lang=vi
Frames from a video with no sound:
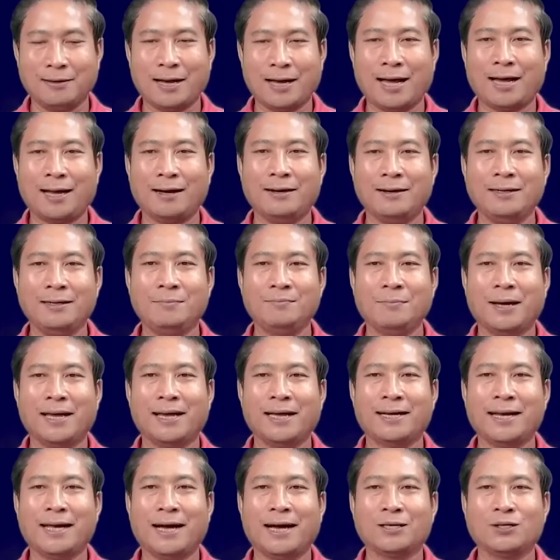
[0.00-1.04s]
hai
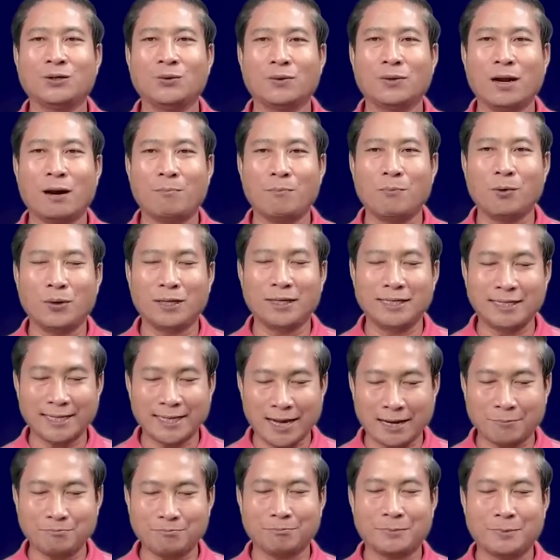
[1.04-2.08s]
miền ở dụ đọc buôn cho
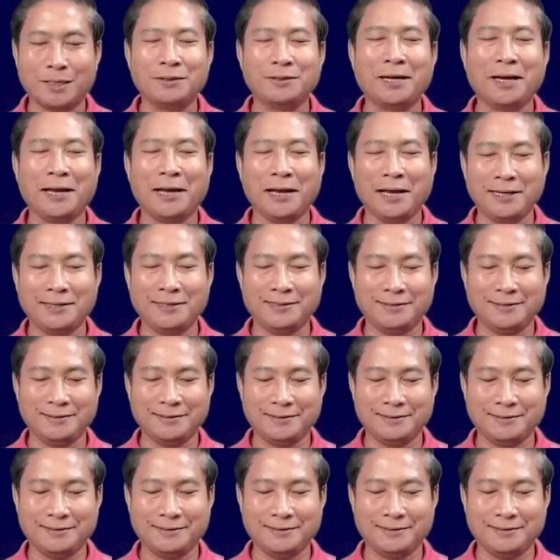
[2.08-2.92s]
năm cứ hình